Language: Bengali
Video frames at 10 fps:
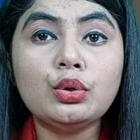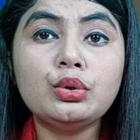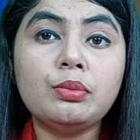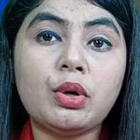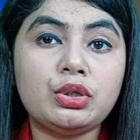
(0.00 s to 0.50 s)

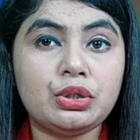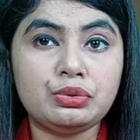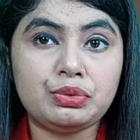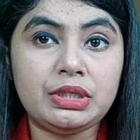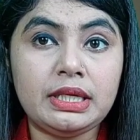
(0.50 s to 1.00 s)
অনন্ত বর্ষা
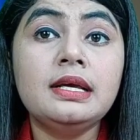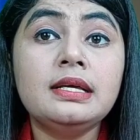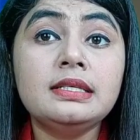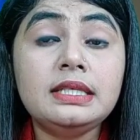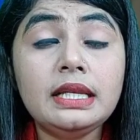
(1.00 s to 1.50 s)
জুটি
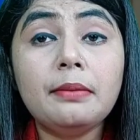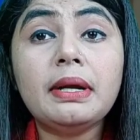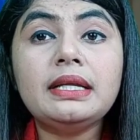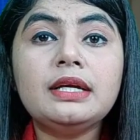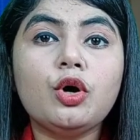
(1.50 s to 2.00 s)

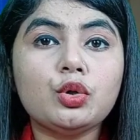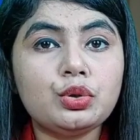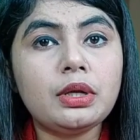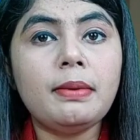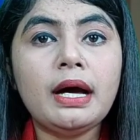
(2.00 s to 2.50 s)
সিনেমাটি
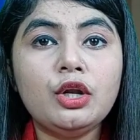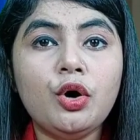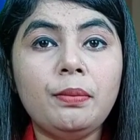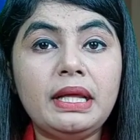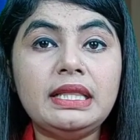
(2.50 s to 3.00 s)
কতটা ভালো
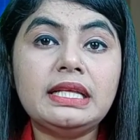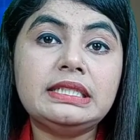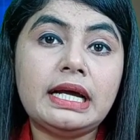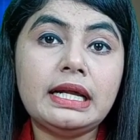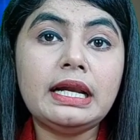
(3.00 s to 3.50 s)
হবে তা
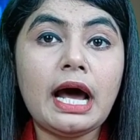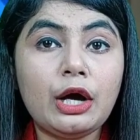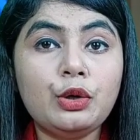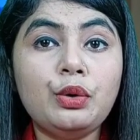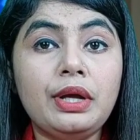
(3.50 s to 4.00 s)
জানার
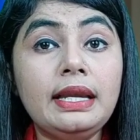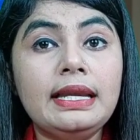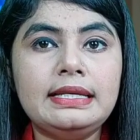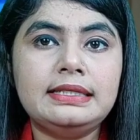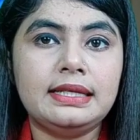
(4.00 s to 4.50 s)
আগ্রহে
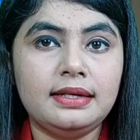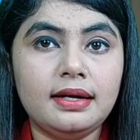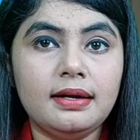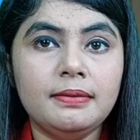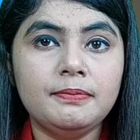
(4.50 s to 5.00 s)
নেটিজেনরা